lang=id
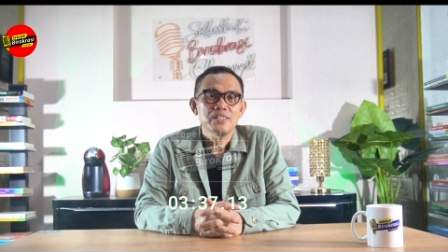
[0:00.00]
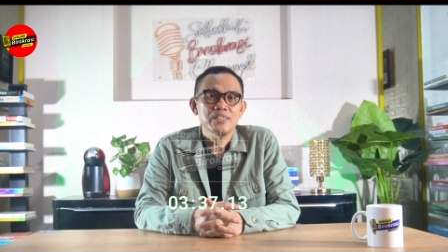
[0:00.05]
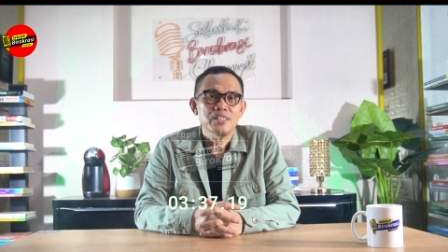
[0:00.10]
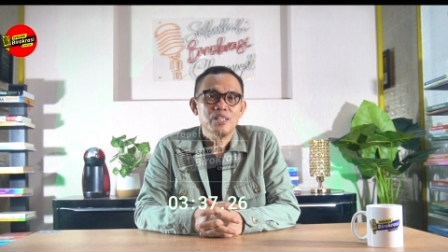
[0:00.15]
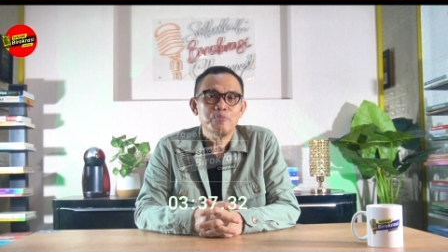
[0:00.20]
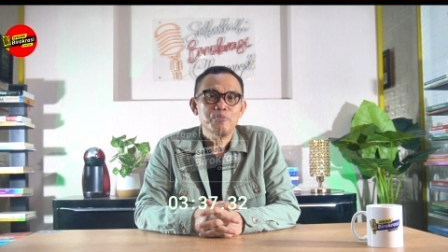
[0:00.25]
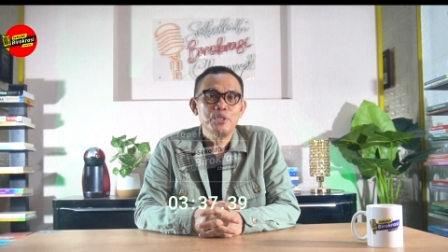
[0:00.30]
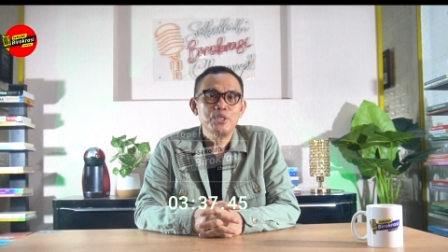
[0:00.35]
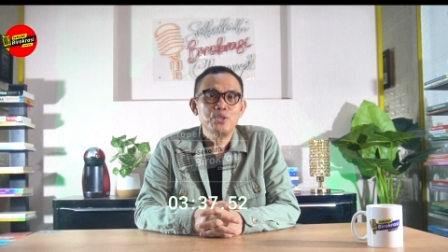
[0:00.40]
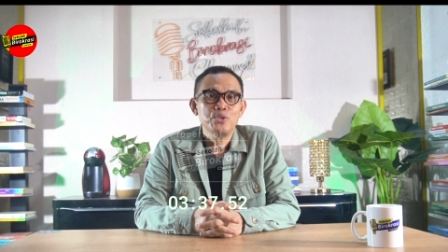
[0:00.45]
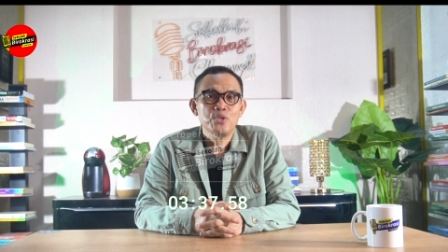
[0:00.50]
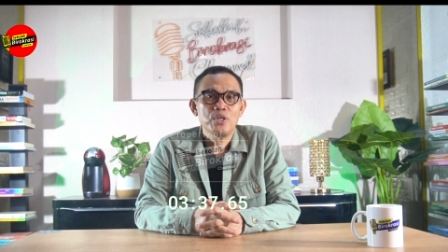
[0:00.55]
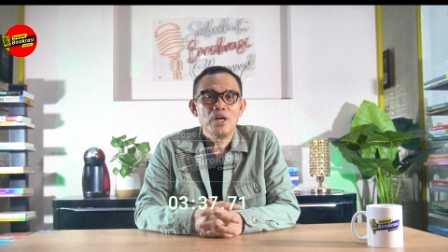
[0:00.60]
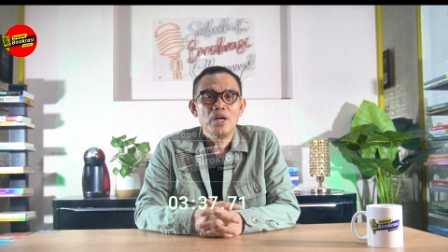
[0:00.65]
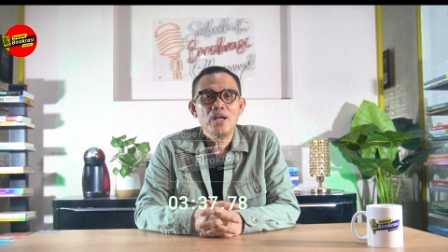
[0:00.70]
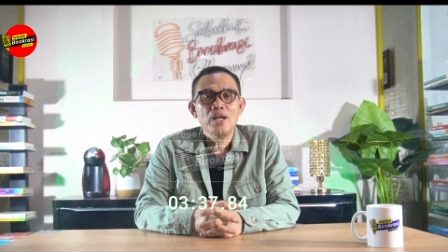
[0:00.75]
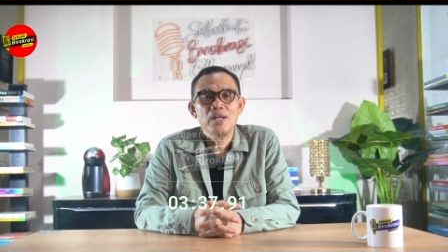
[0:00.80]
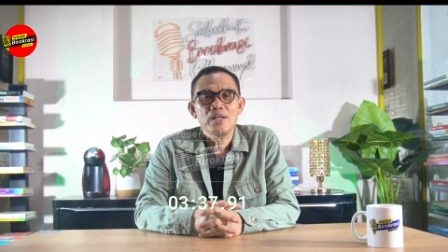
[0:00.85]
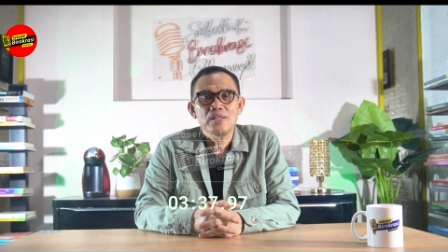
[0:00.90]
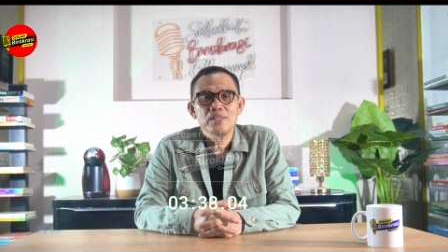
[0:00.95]
Tetapi
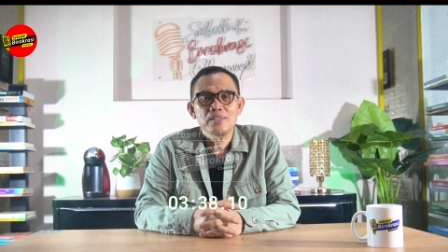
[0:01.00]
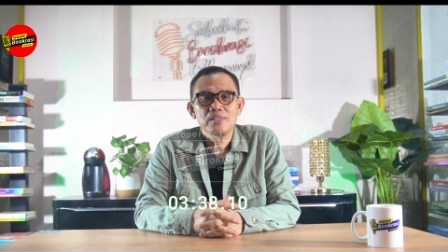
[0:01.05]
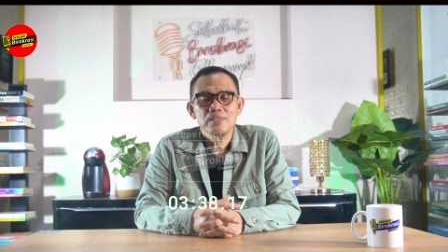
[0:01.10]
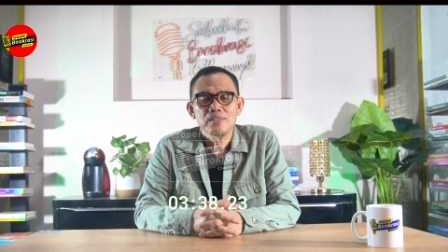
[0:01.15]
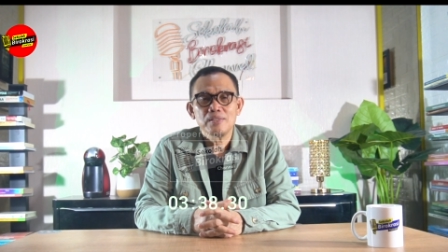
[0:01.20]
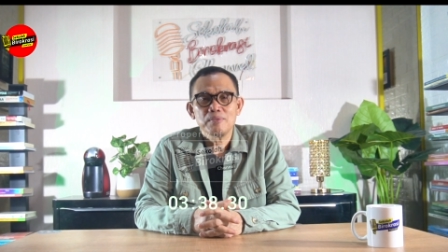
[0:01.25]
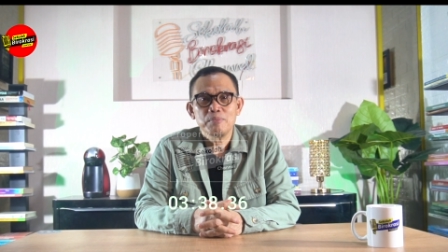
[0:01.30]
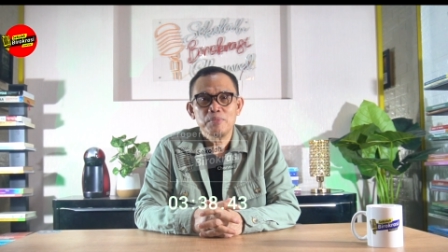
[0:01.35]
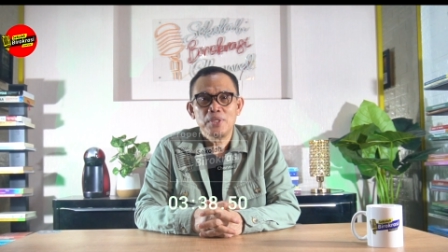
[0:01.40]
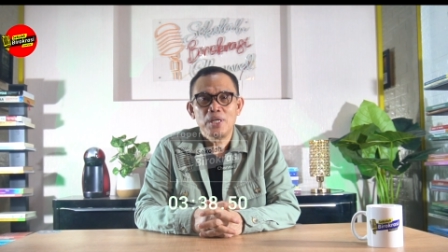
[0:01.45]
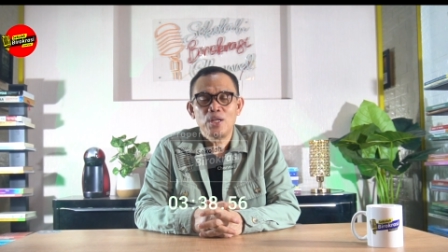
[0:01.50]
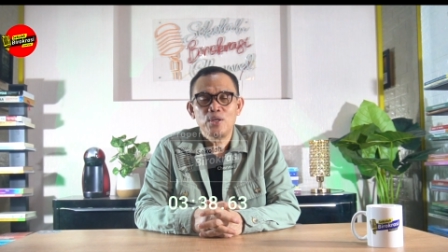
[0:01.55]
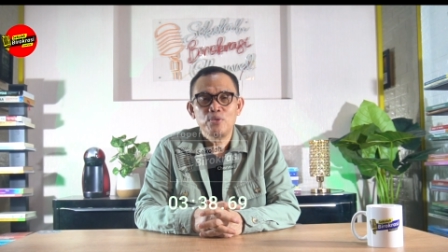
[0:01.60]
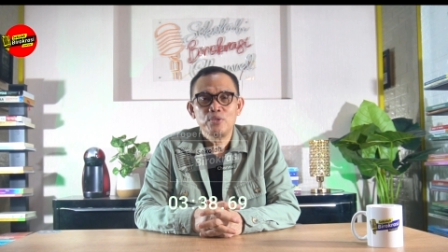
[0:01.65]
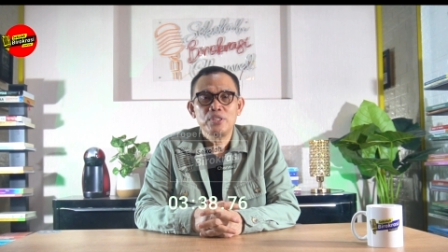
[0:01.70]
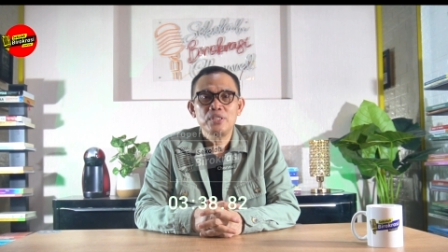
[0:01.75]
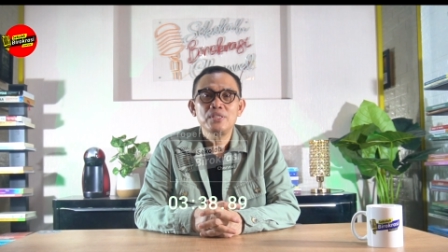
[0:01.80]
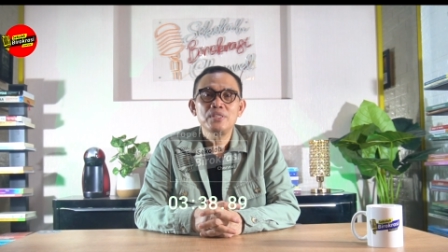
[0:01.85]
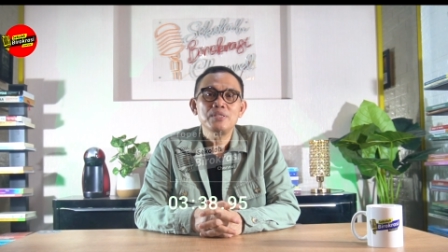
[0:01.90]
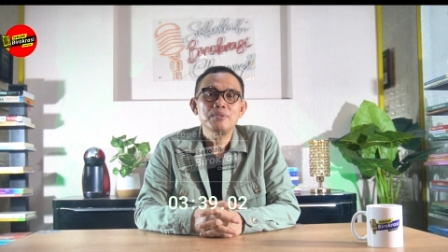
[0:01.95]
juga
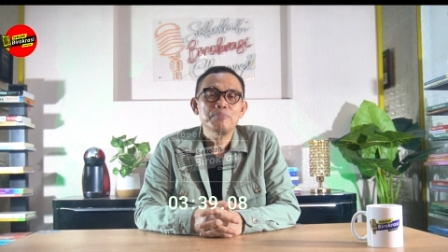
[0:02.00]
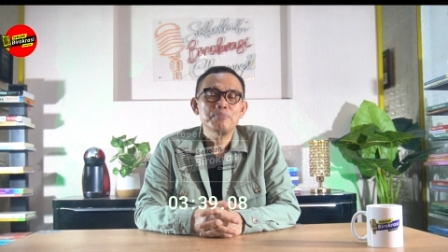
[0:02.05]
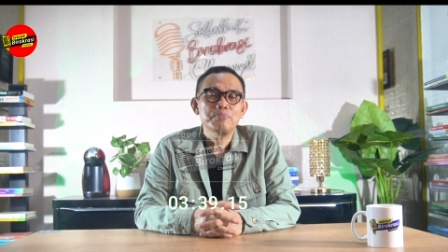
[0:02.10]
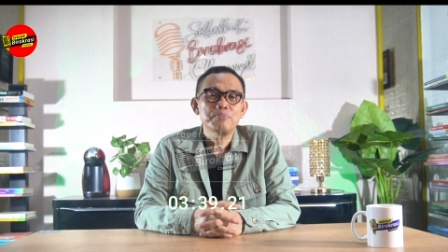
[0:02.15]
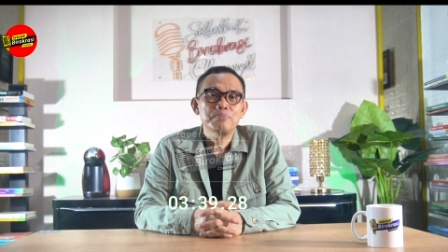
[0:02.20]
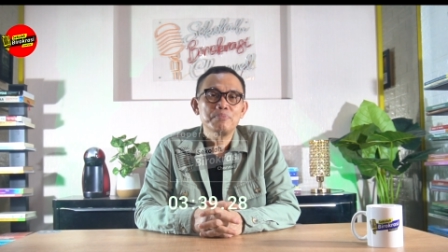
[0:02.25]
melalui